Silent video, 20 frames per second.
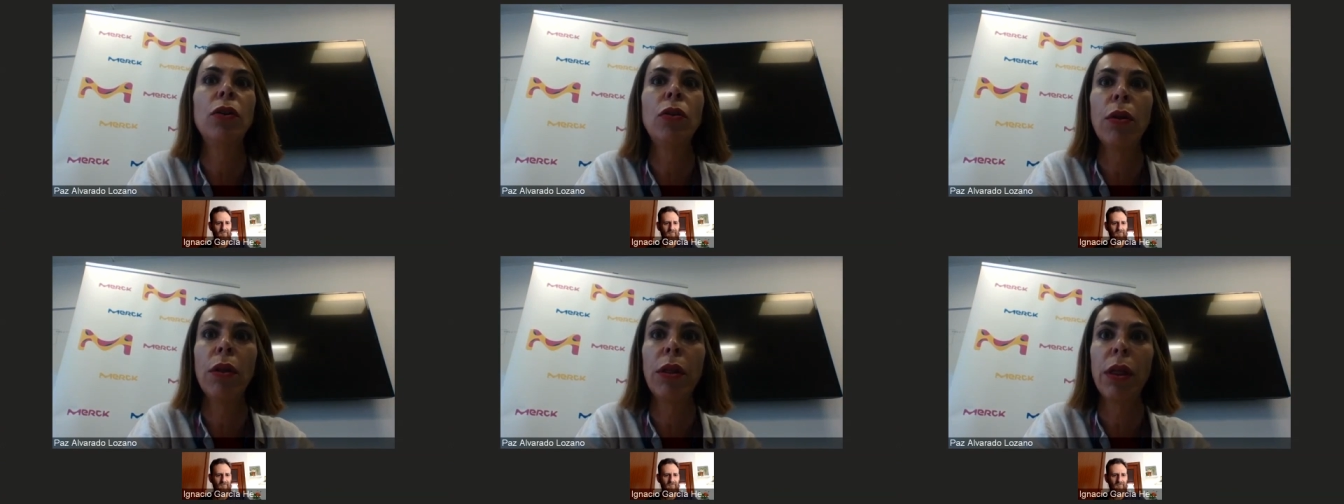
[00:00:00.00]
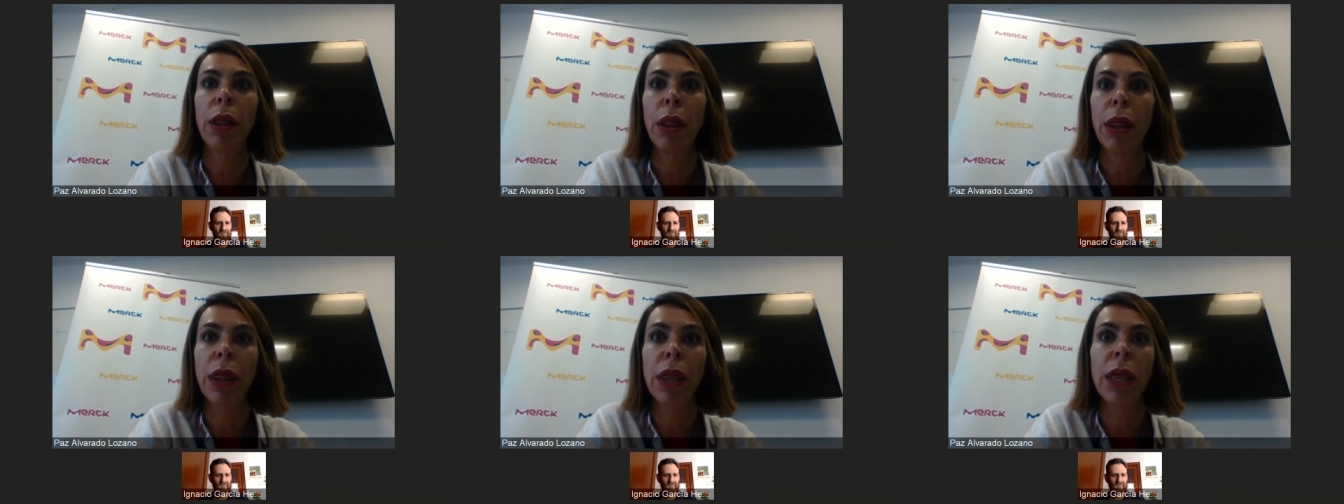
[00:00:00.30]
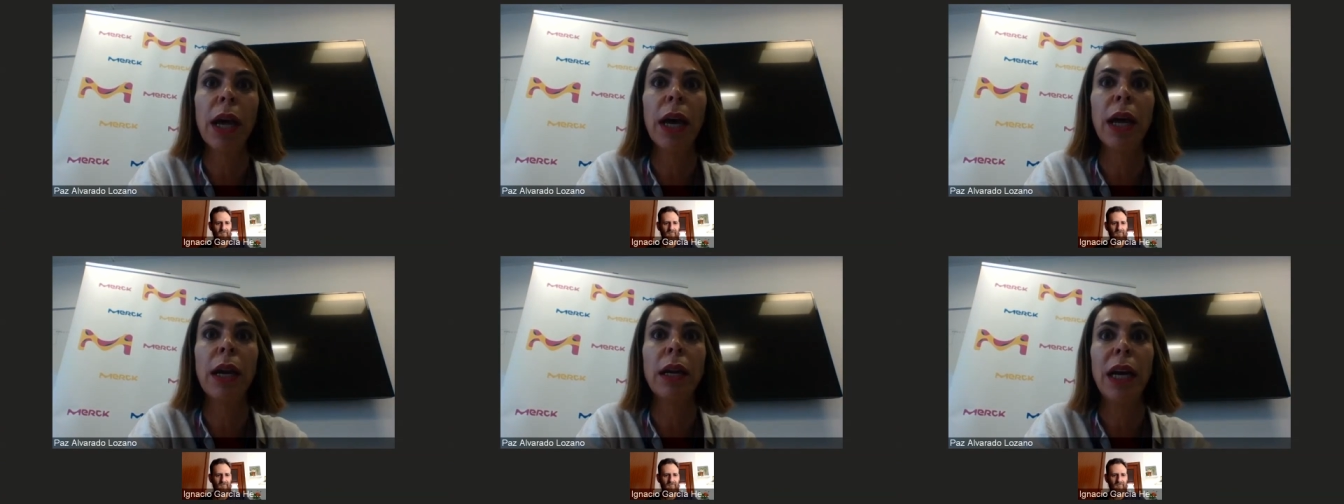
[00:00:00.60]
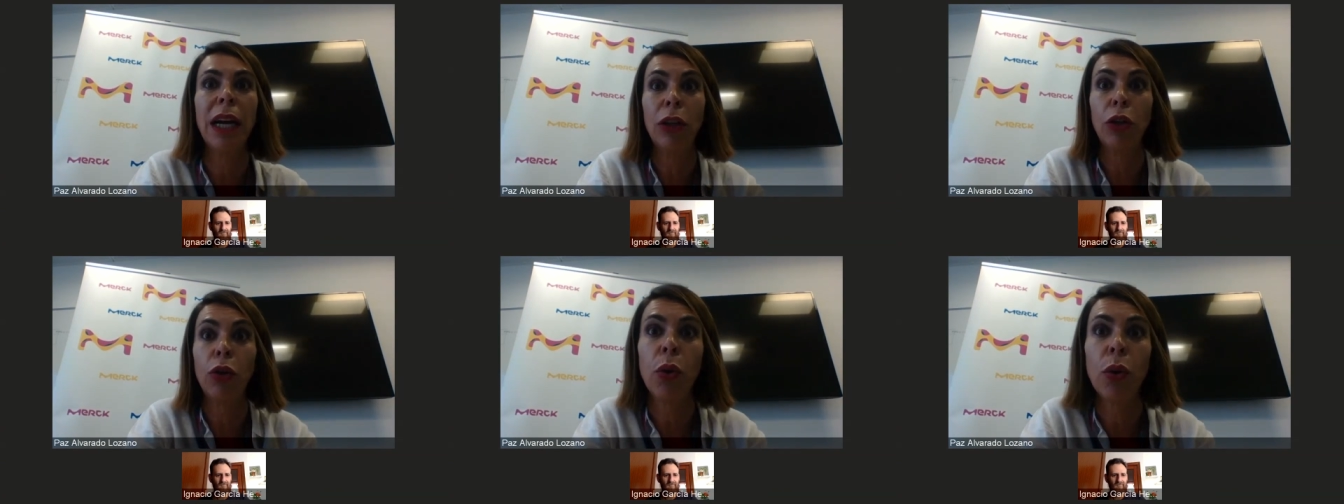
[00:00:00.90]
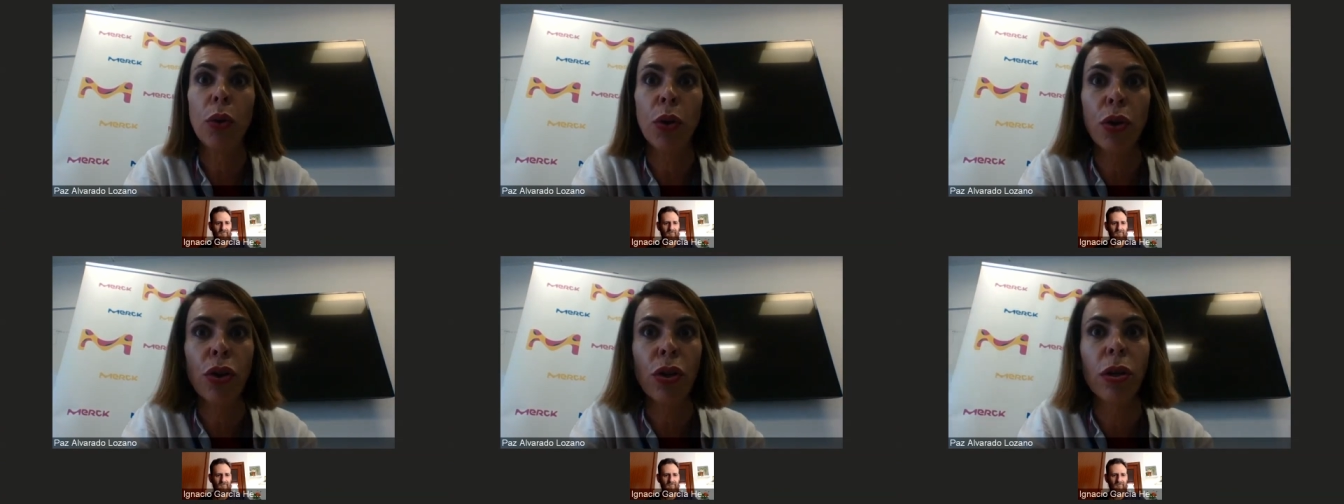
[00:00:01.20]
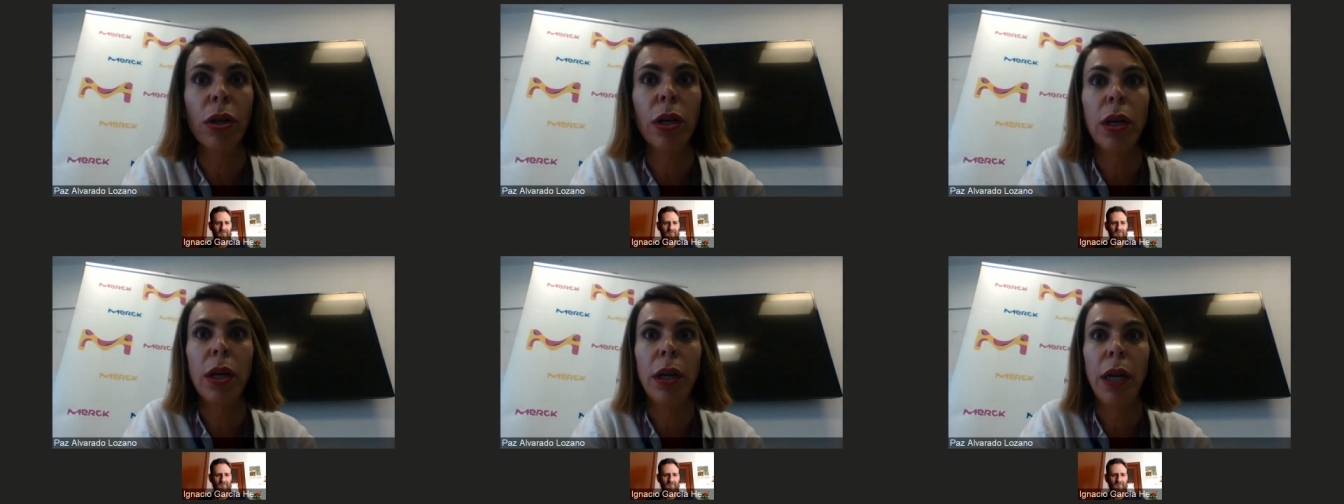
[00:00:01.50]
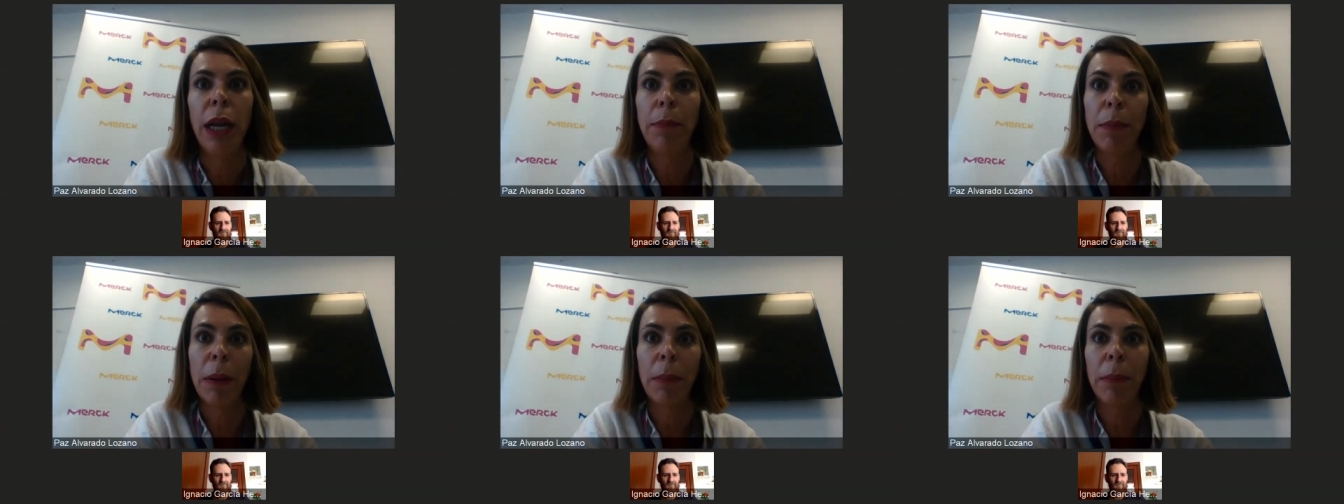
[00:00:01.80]
Concienciar a todos
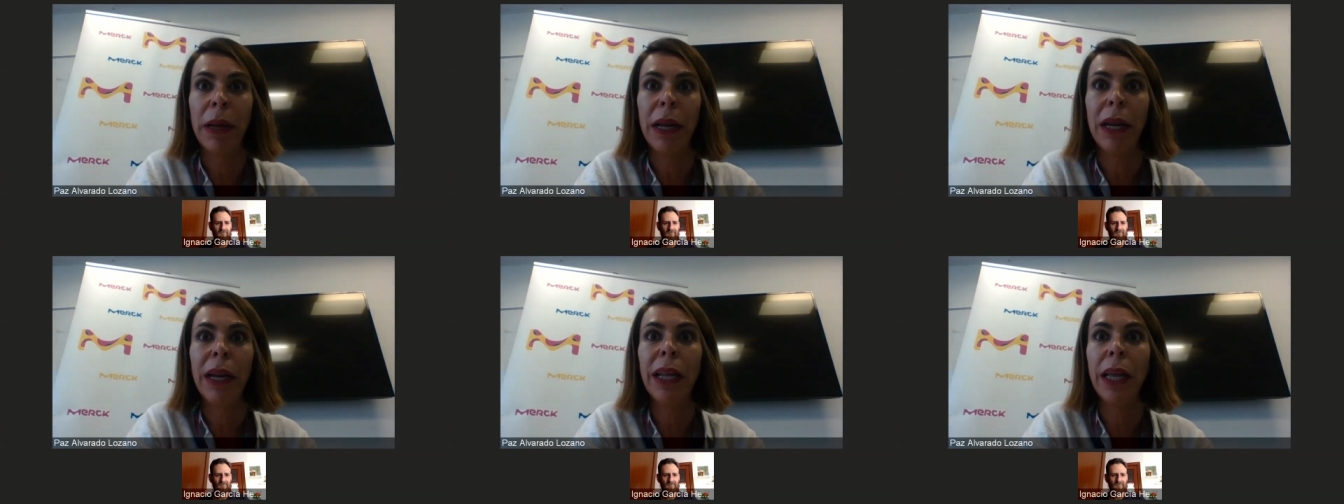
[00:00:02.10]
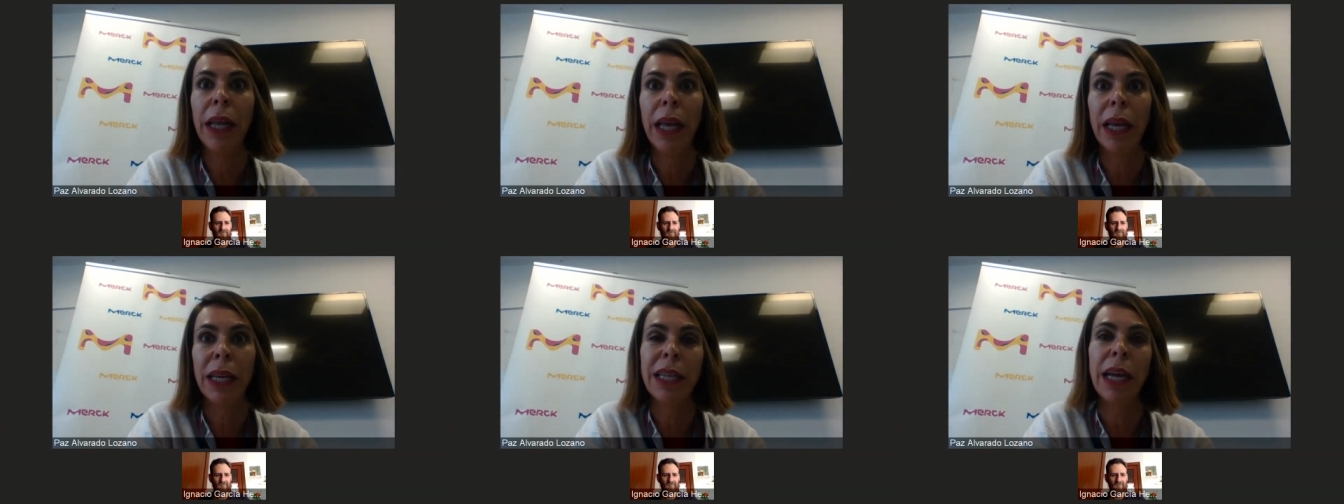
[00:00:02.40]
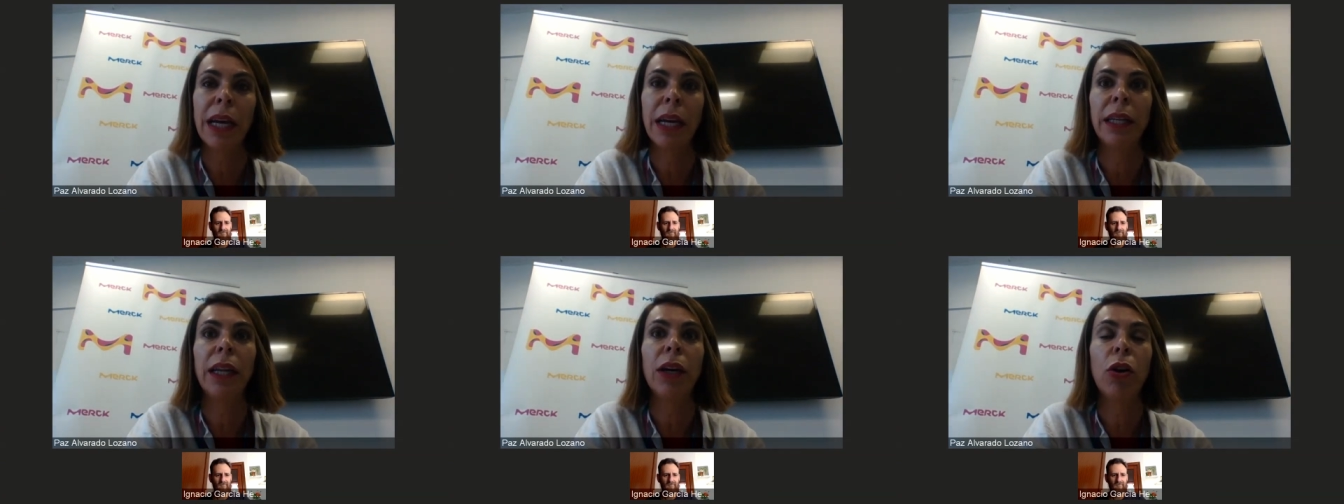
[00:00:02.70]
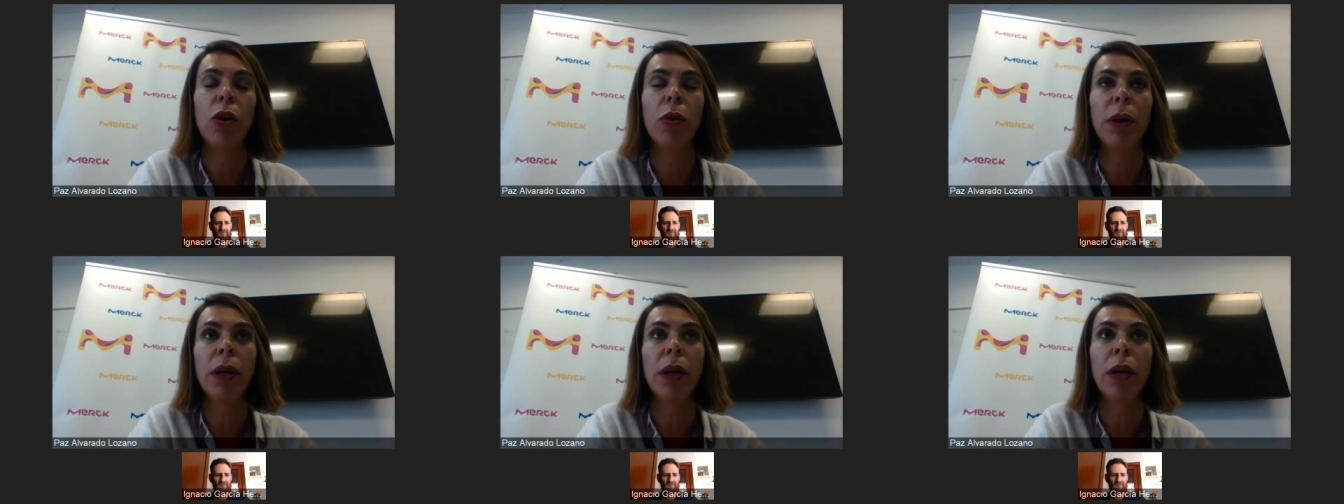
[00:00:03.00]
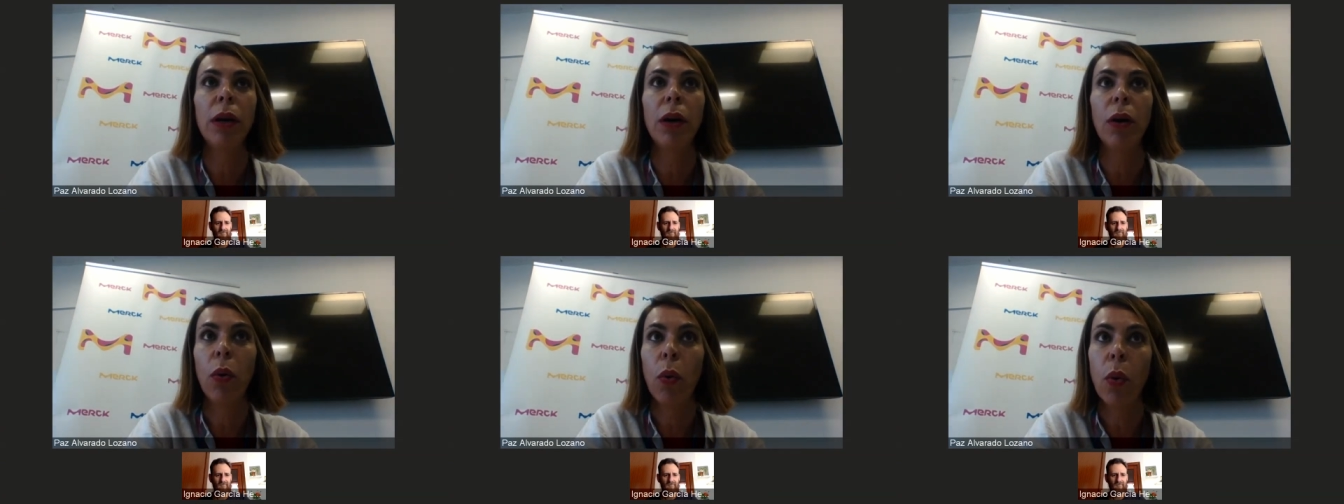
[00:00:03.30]
el papel que esta gente joven